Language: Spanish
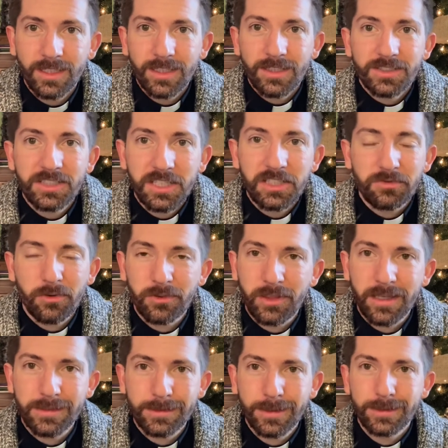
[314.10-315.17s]
Si
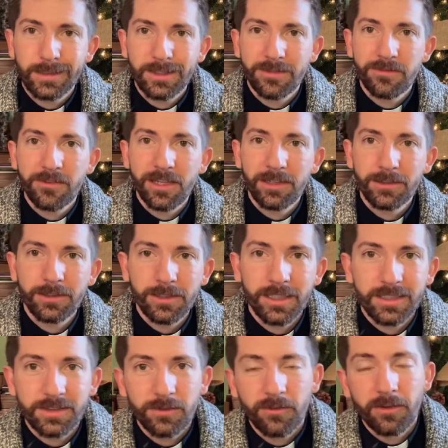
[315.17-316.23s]
disfrutaste este video,
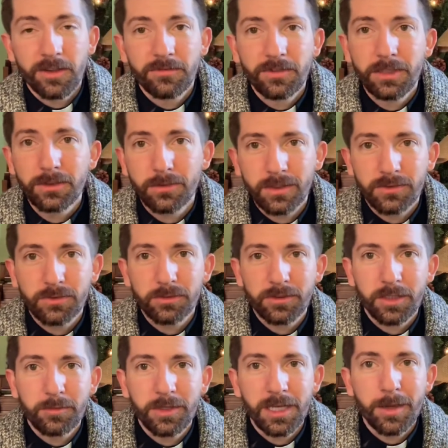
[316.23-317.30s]
les invito a
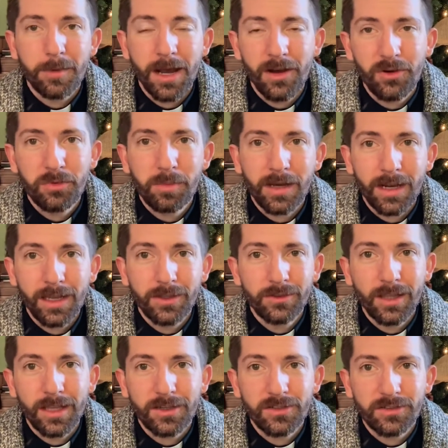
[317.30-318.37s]
suscribir abajo para
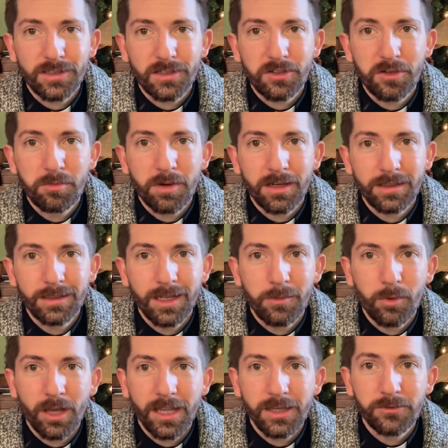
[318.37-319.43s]
ayudarnos a compartir la
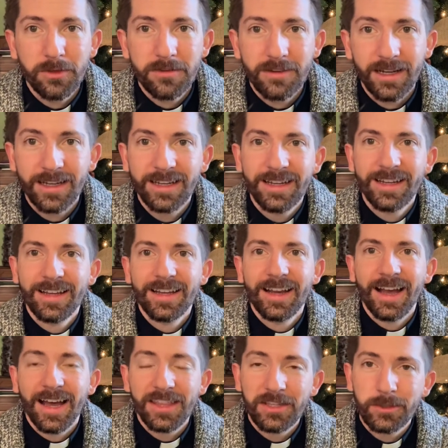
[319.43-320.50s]
buena nueva.
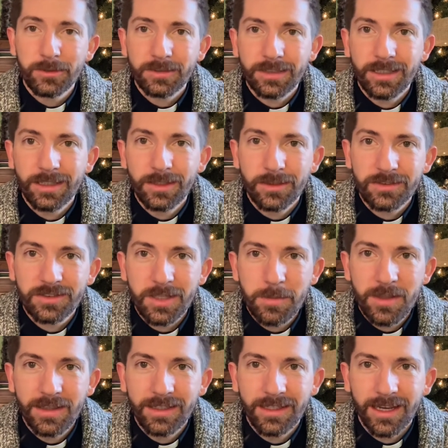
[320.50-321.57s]
Adiós y Dios te
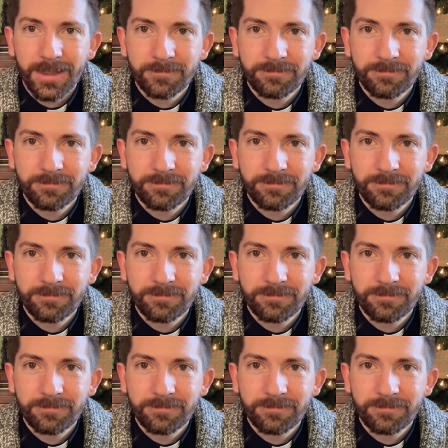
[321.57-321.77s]
bendiga.